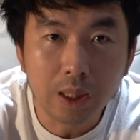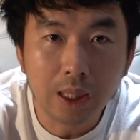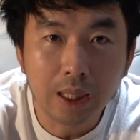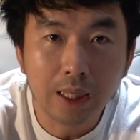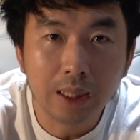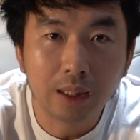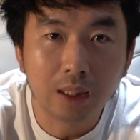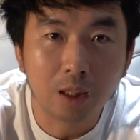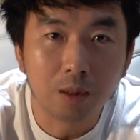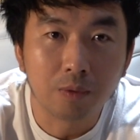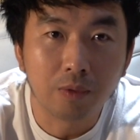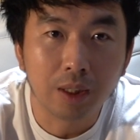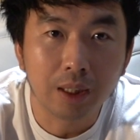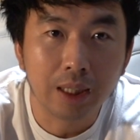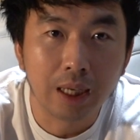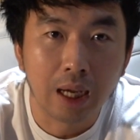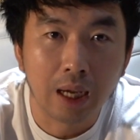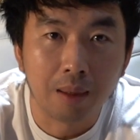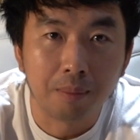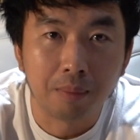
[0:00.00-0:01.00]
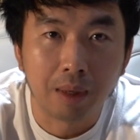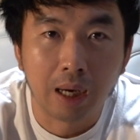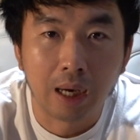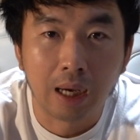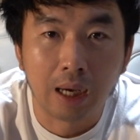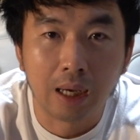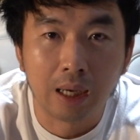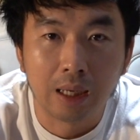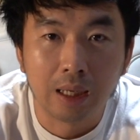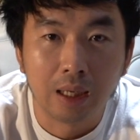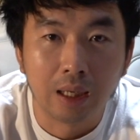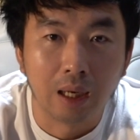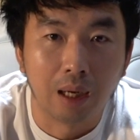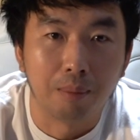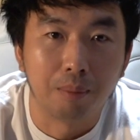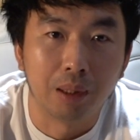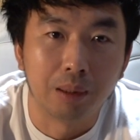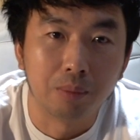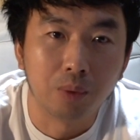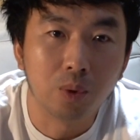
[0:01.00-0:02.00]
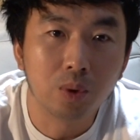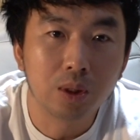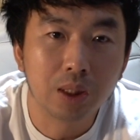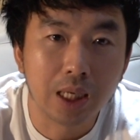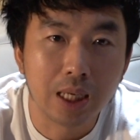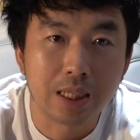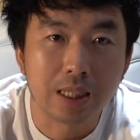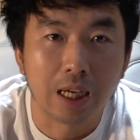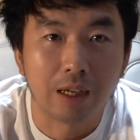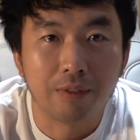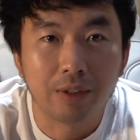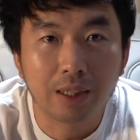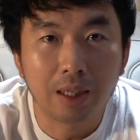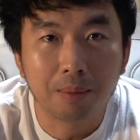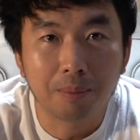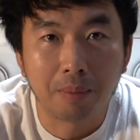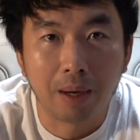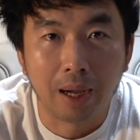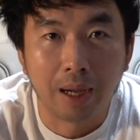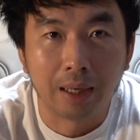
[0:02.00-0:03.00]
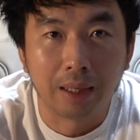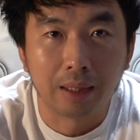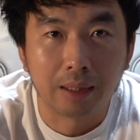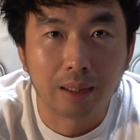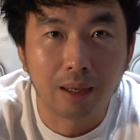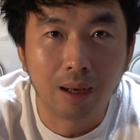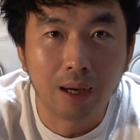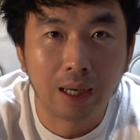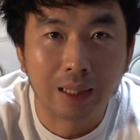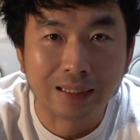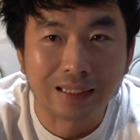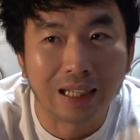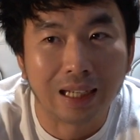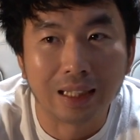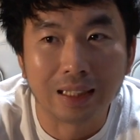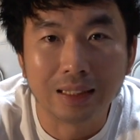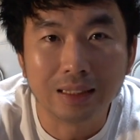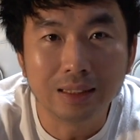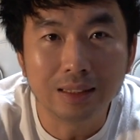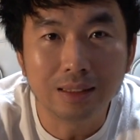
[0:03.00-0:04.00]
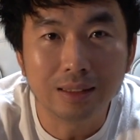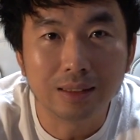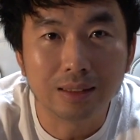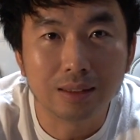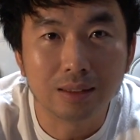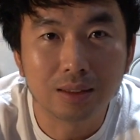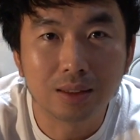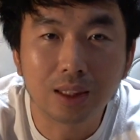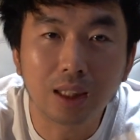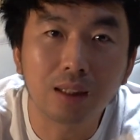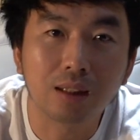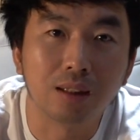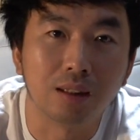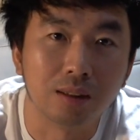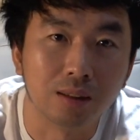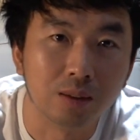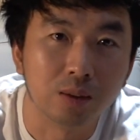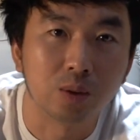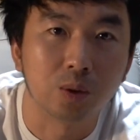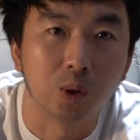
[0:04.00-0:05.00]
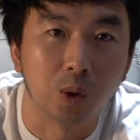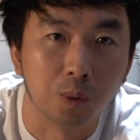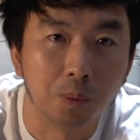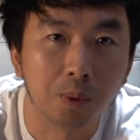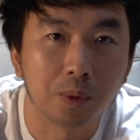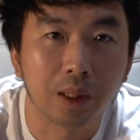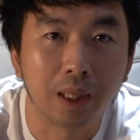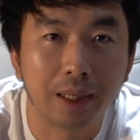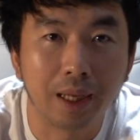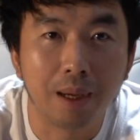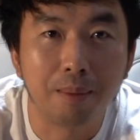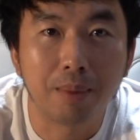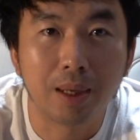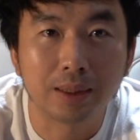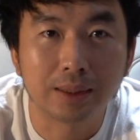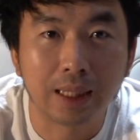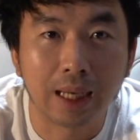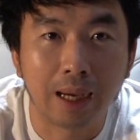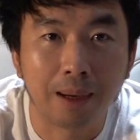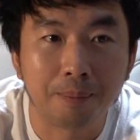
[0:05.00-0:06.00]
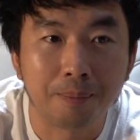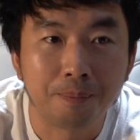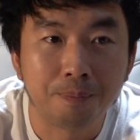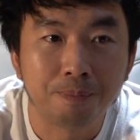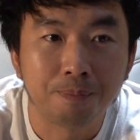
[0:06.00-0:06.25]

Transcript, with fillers: nhiên có một vấn đề mà mình muốn chia sẻ với các bạn đó là cái chất lượng của một cái ghế massage